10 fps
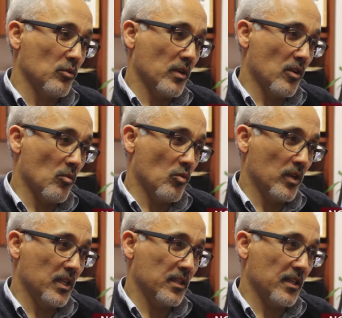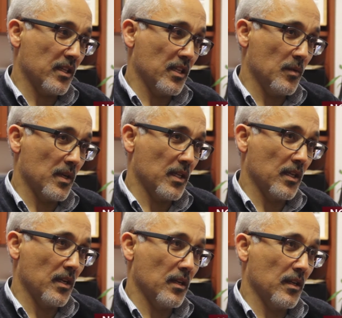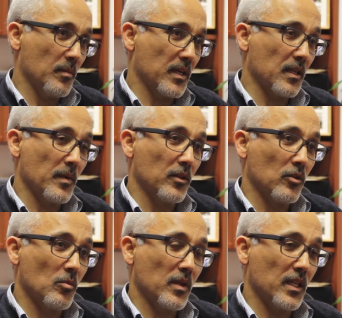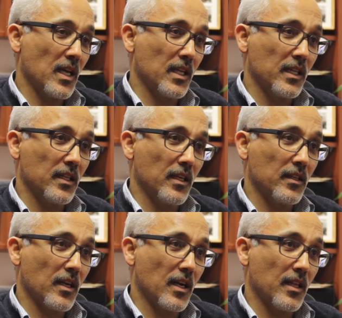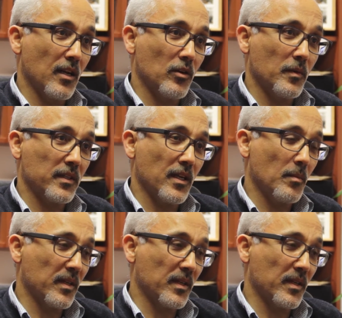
surge como una iniciativa del Departamento de Humanidades de, acá de la Universidad del